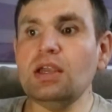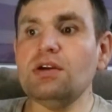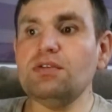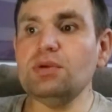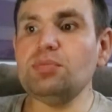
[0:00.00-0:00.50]

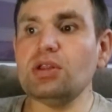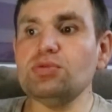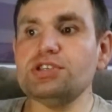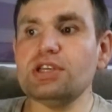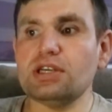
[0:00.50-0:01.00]
вы
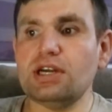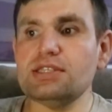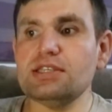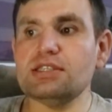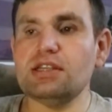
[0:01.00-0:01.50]
получите
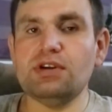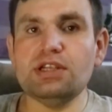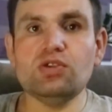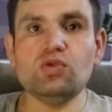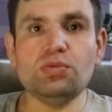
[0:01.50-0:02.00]
отказ на
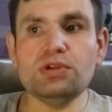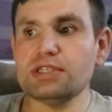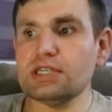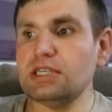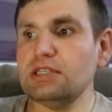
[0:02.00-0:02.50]
основании
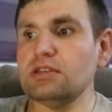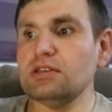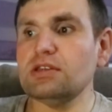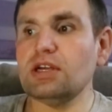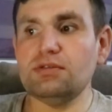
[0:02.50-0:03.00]
Дублинской
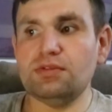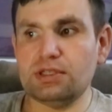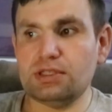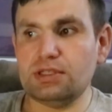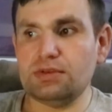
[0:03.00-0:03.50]

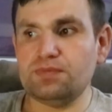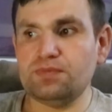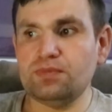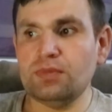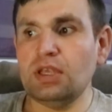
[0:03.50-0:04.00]
конвенции.
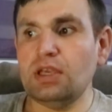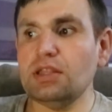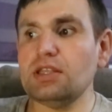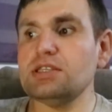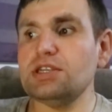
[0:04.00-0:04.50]

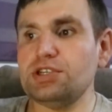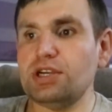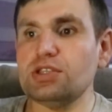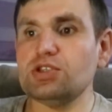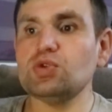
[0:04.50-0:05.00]
Это
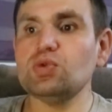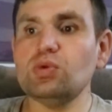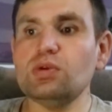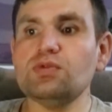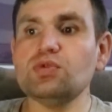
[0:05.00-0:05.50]
означает,
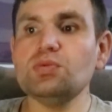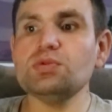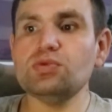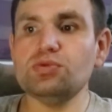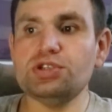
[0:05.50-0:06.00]
что в том
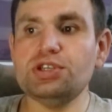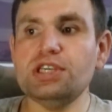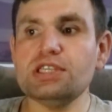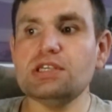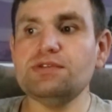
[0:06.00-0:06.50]
случае,
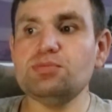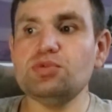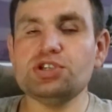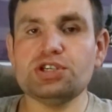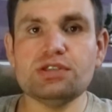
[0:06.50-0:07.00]
если вы
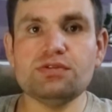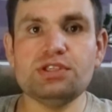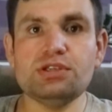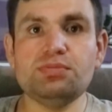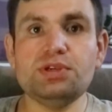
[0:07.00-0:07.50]

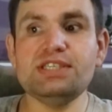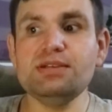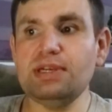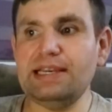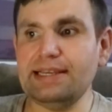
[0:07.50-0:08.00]
путешествуете по
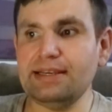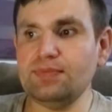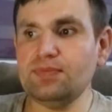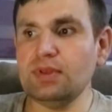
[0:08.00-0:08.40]
земле,